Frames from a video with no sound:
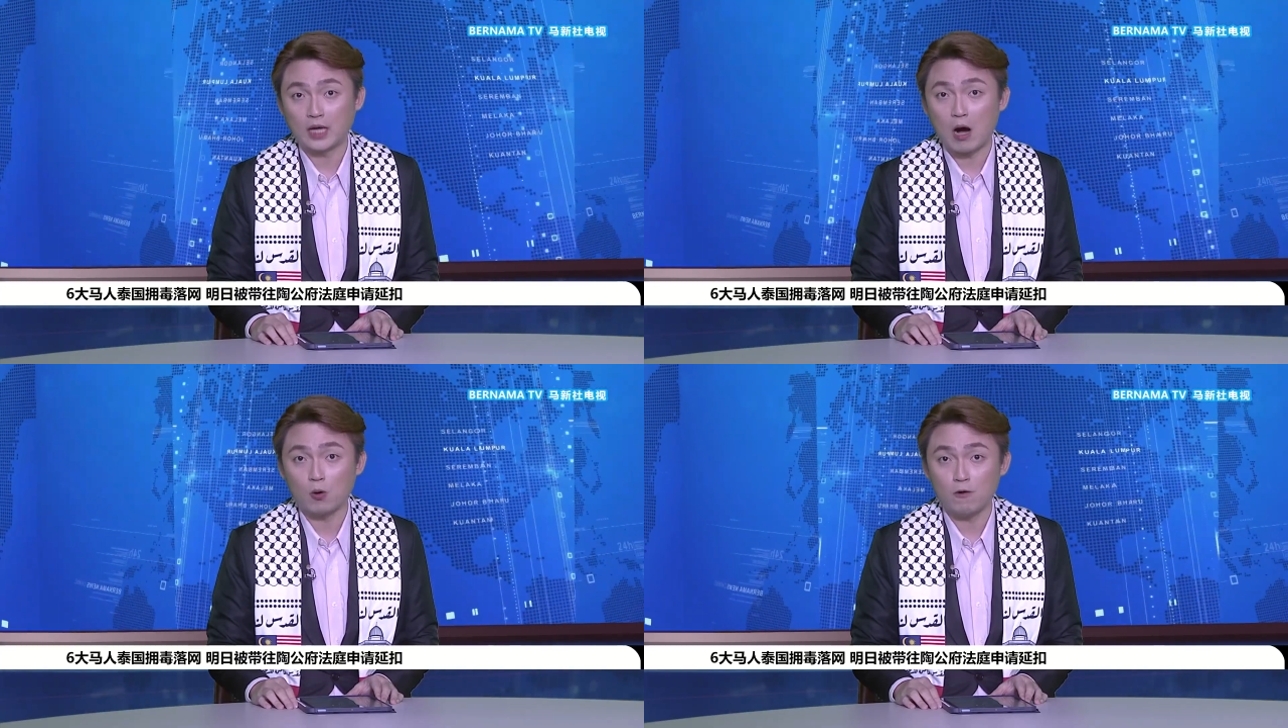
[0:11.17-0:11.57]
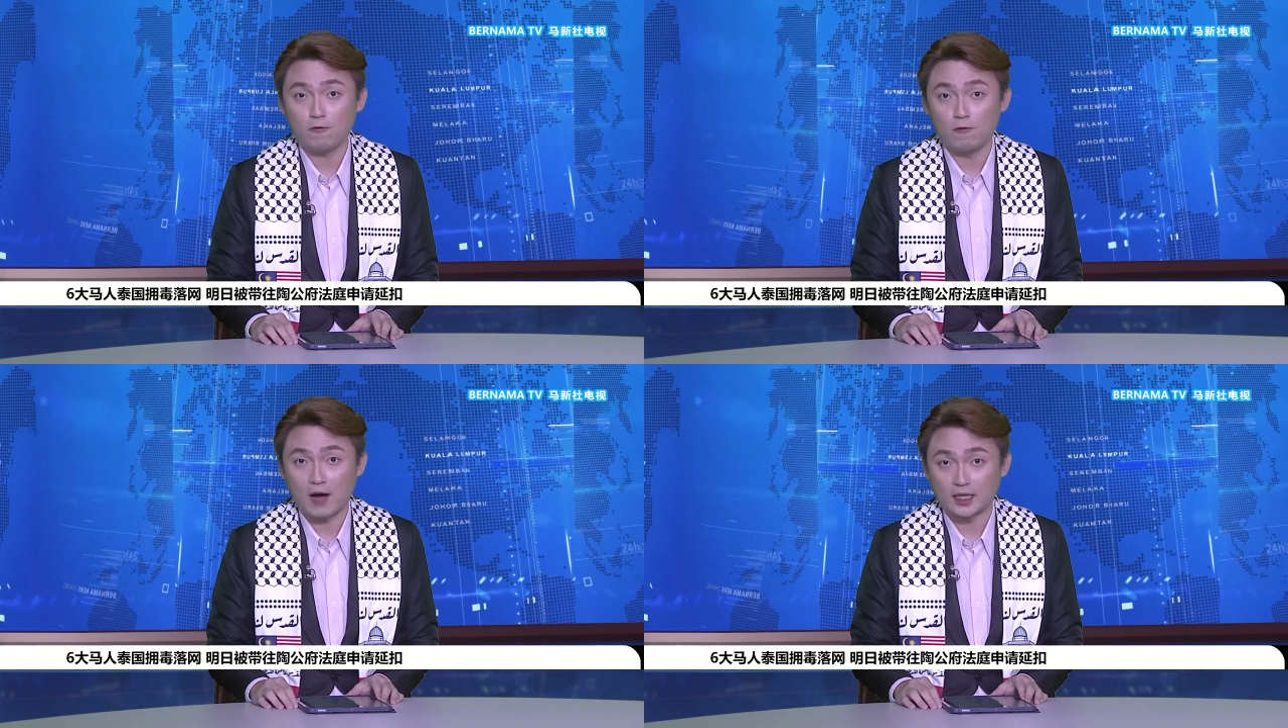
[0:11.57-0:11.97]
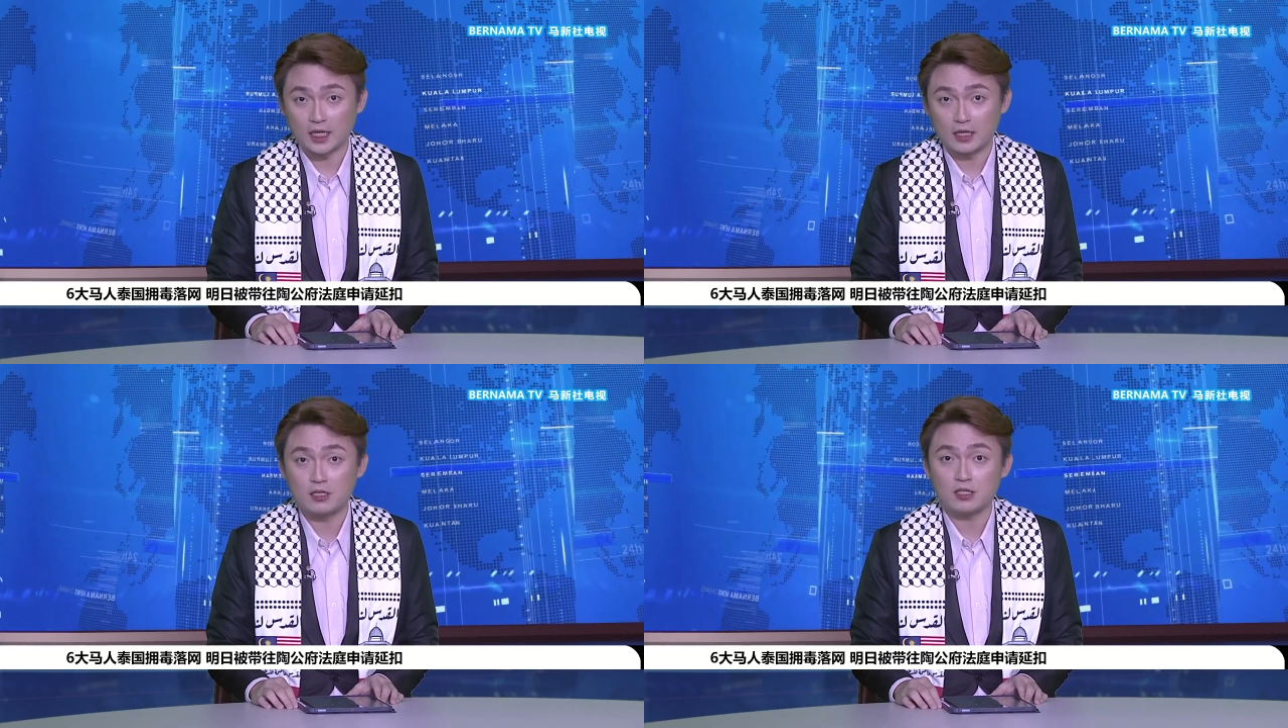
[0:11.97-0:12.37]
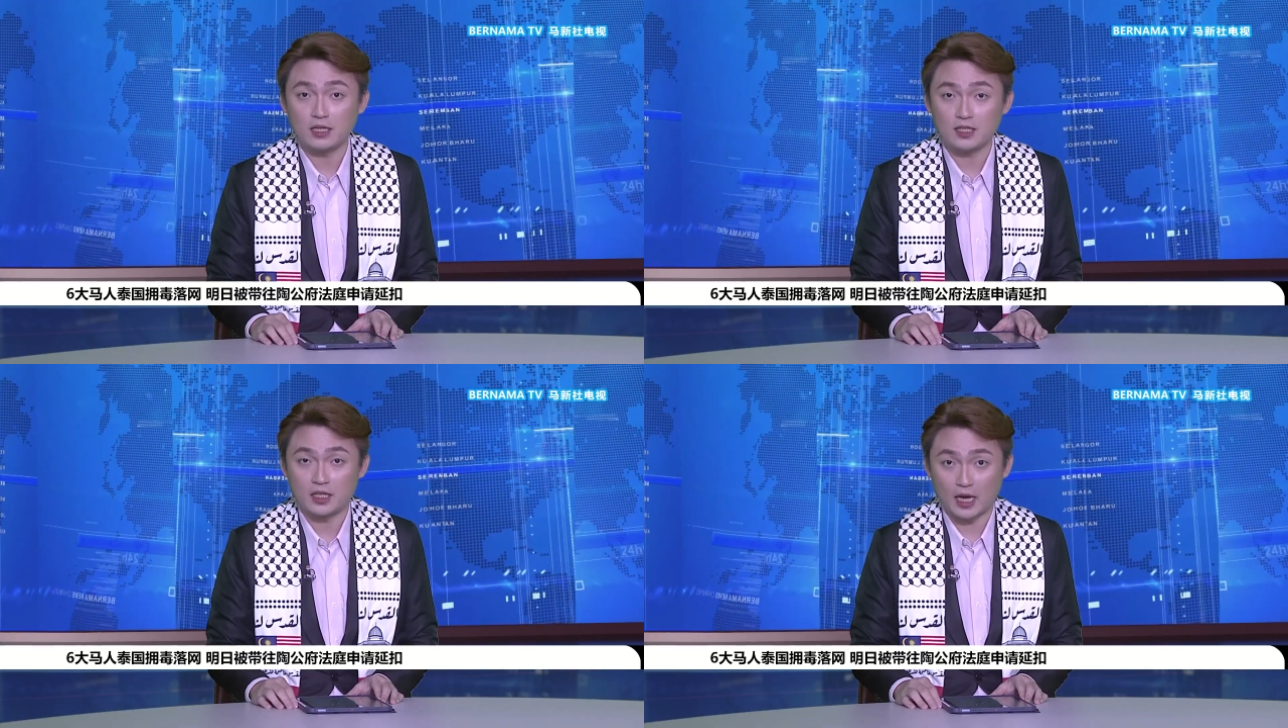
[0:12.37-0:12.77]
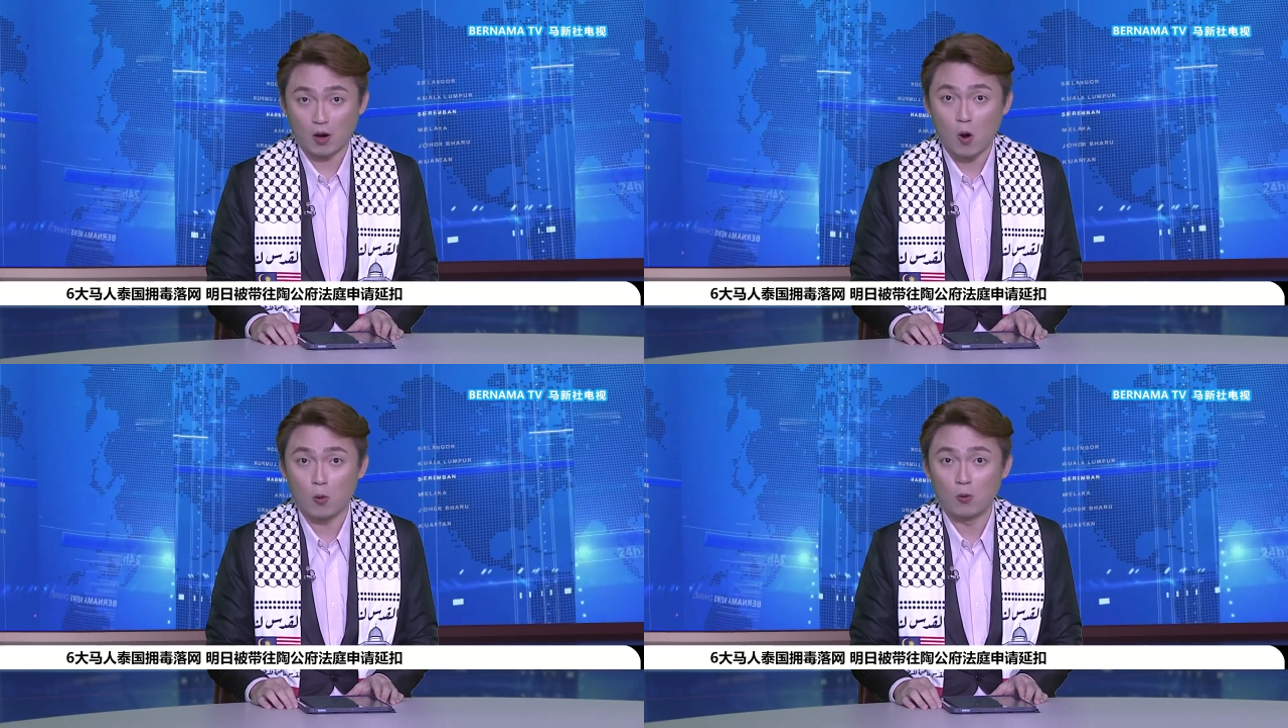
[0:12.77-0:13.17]
陶公府法庭申请延
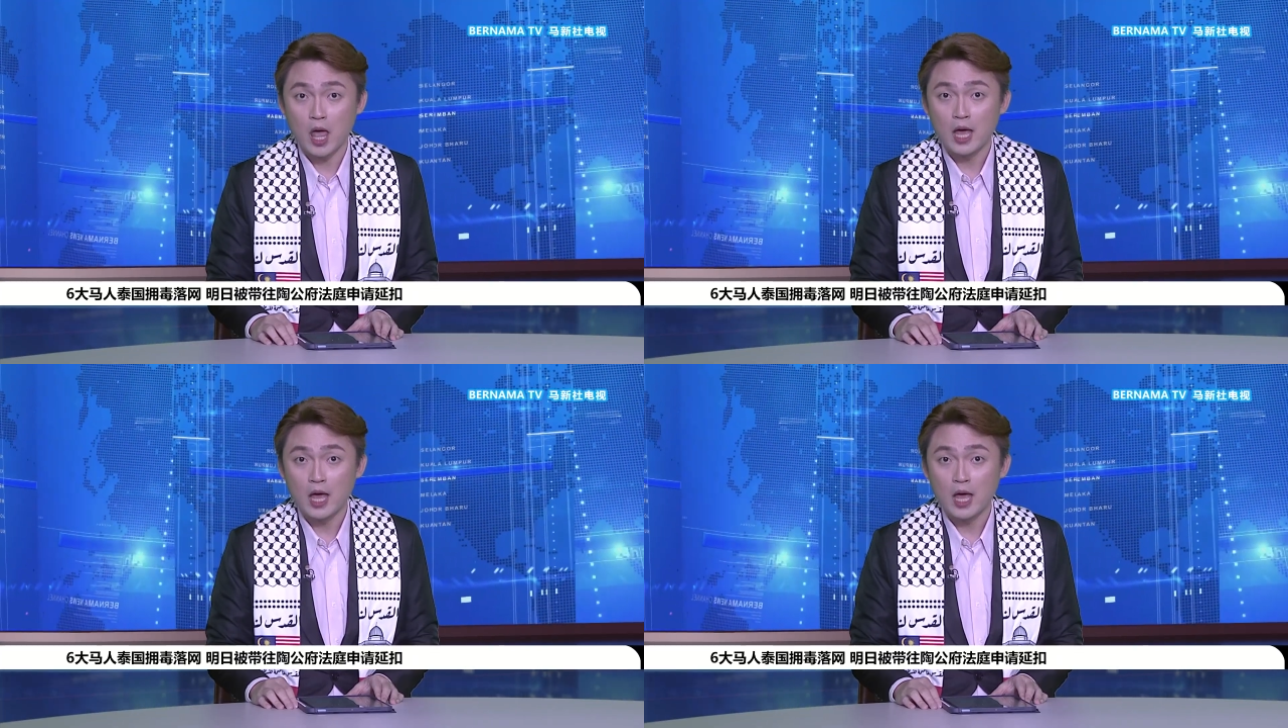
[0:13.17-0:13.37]
扣，